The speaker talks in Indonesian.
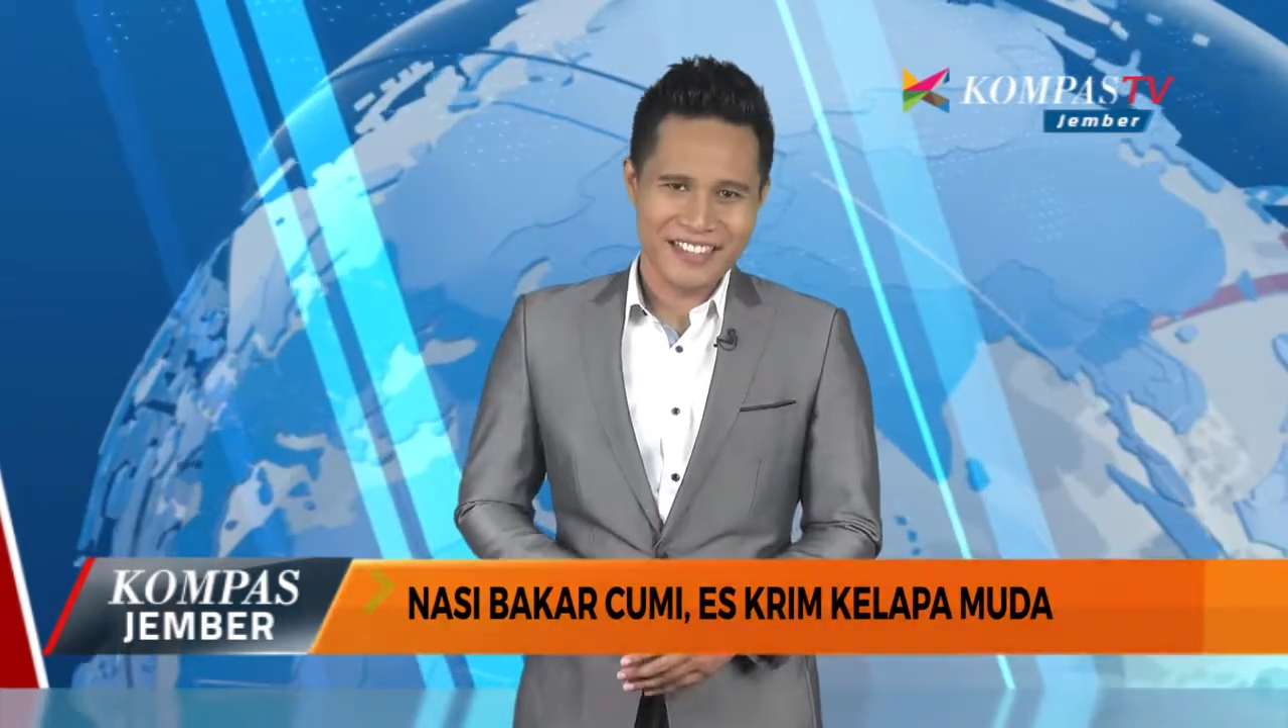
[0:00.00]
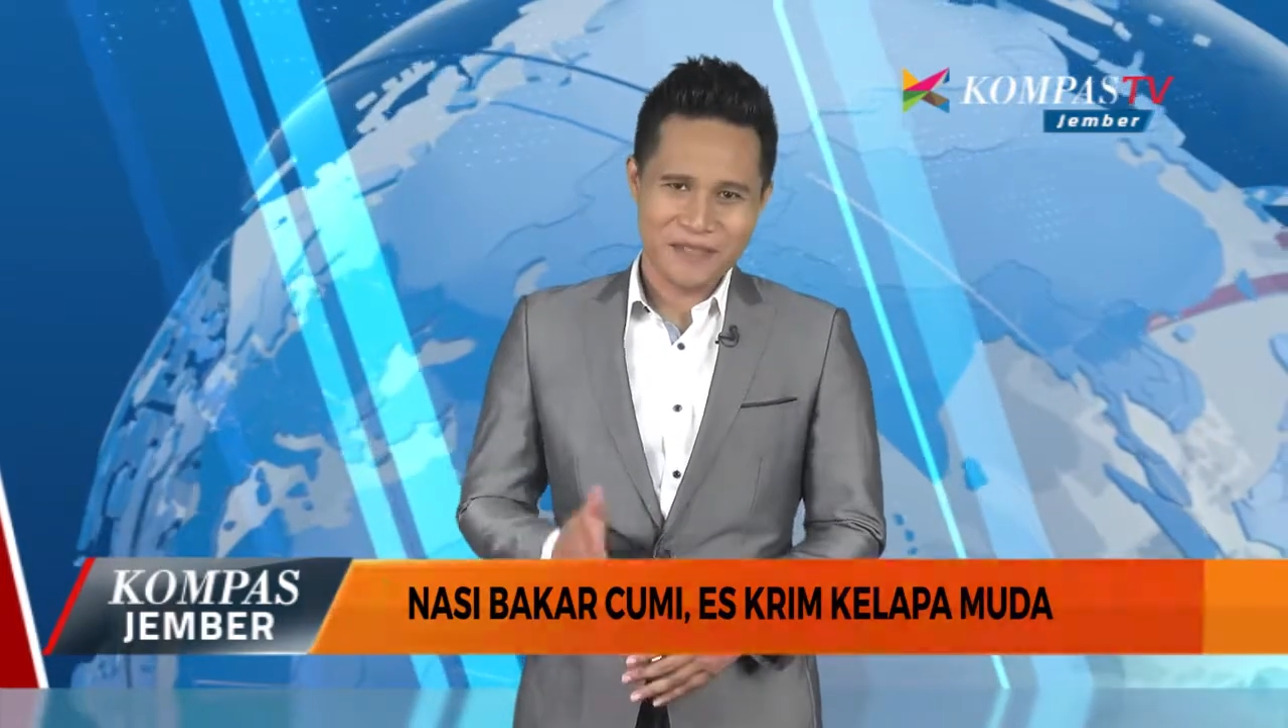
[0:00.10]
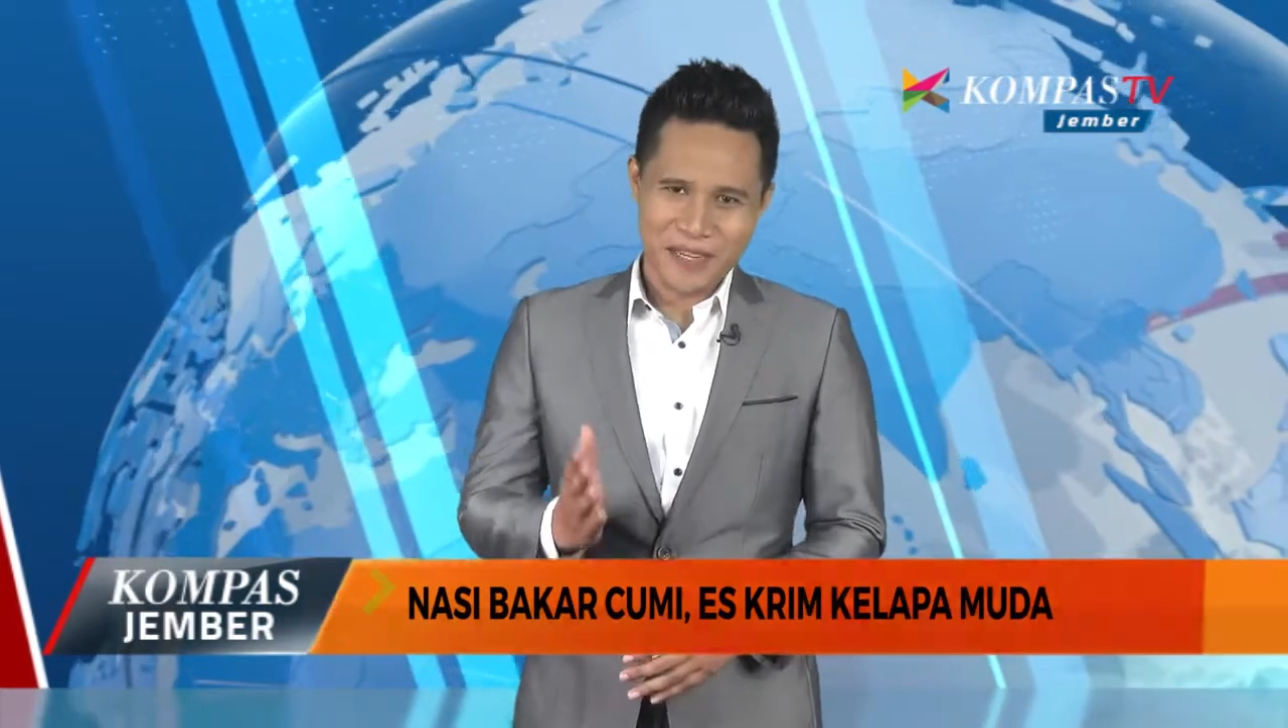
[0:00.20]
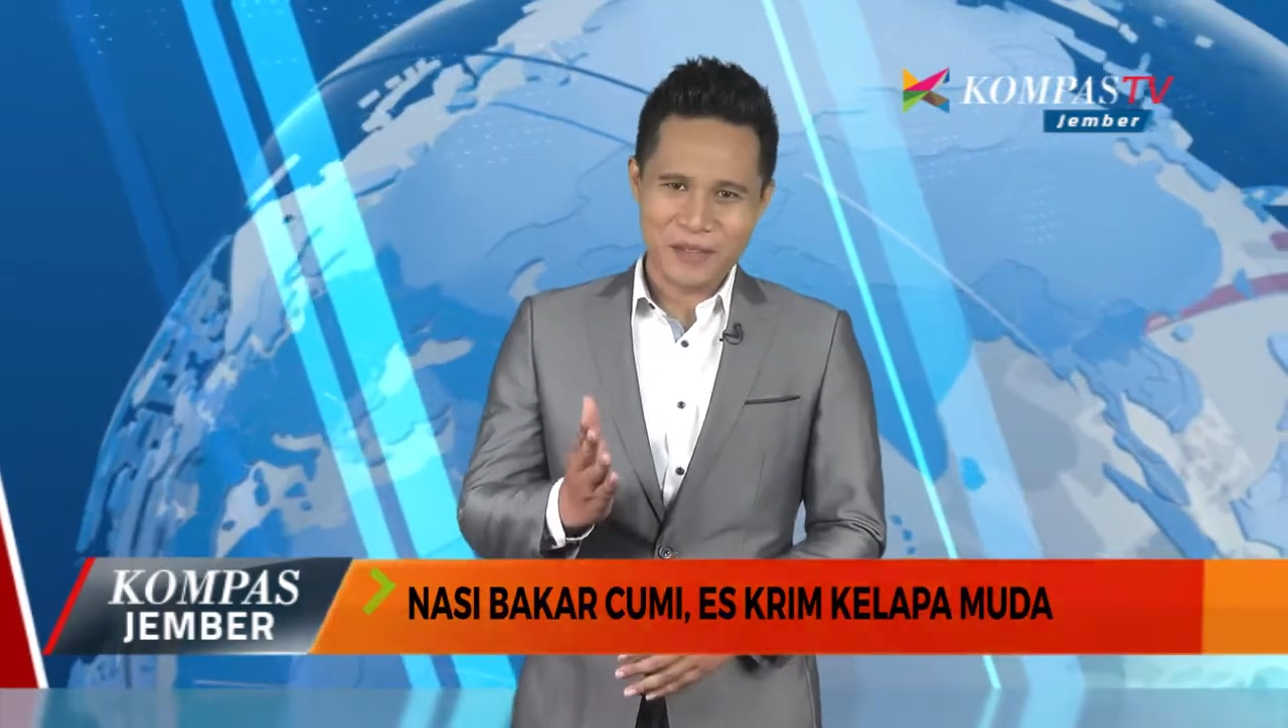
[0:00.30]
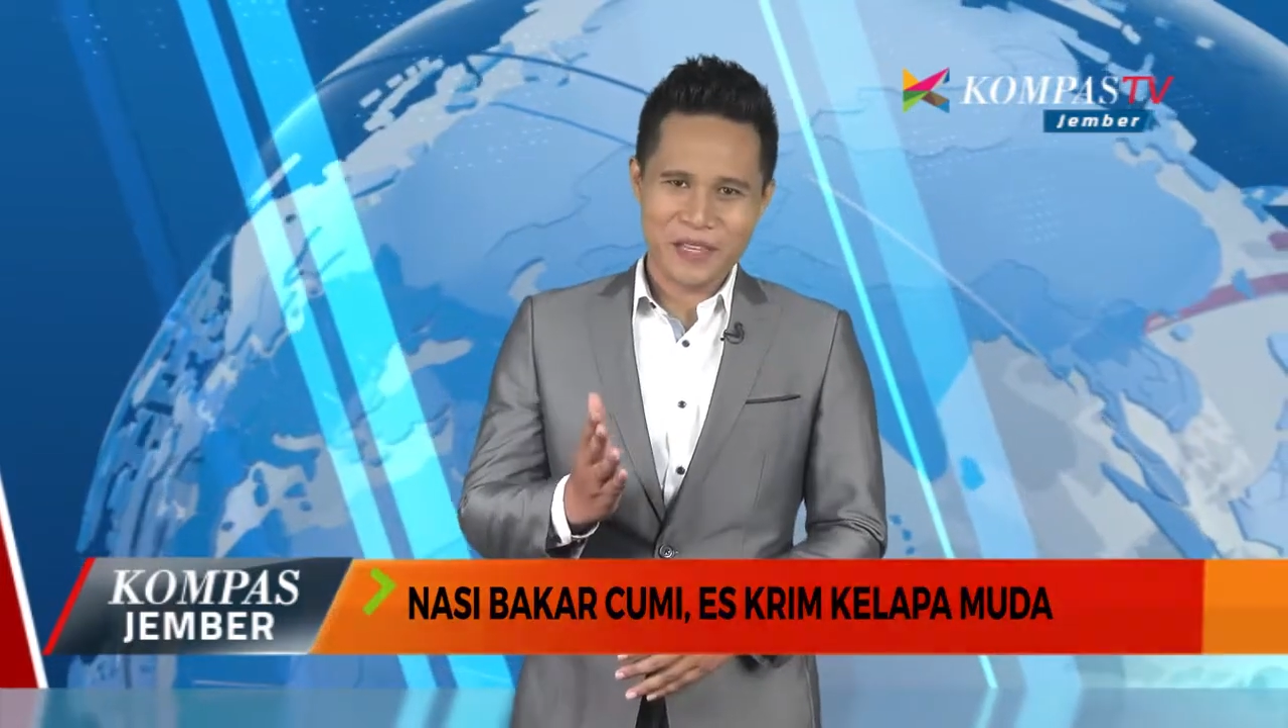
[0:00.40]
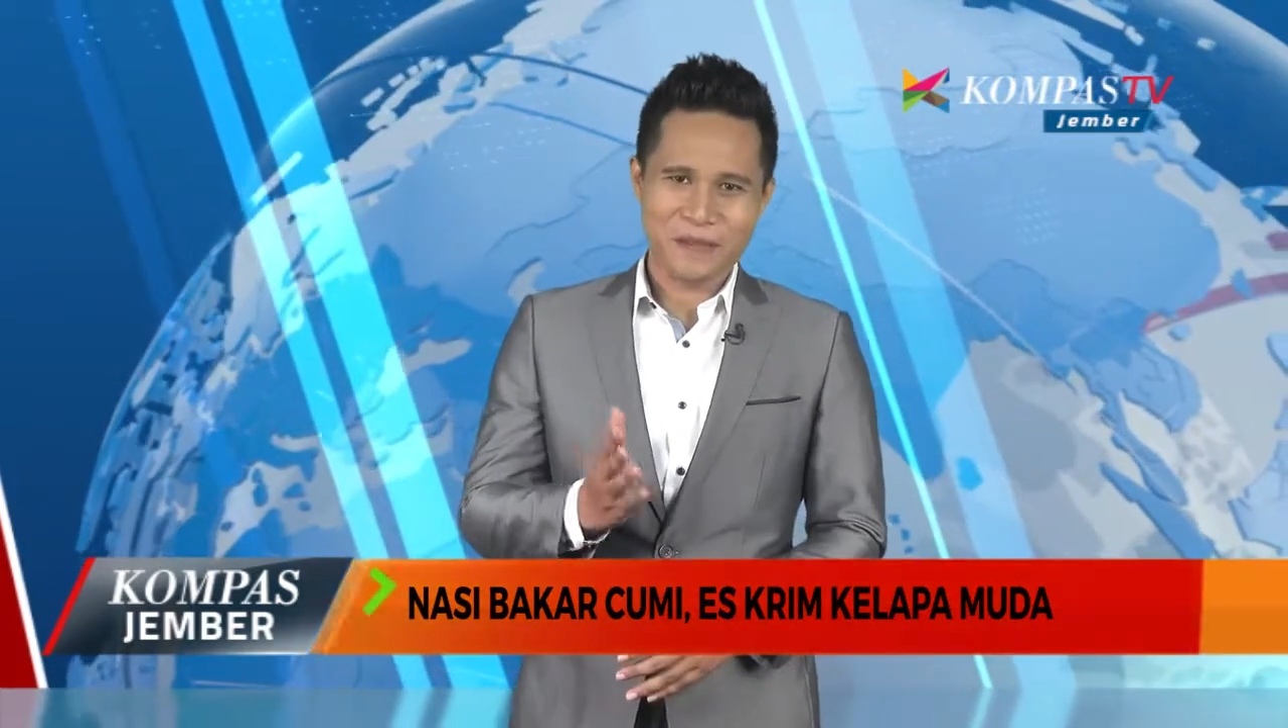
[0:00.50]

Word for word: Berikut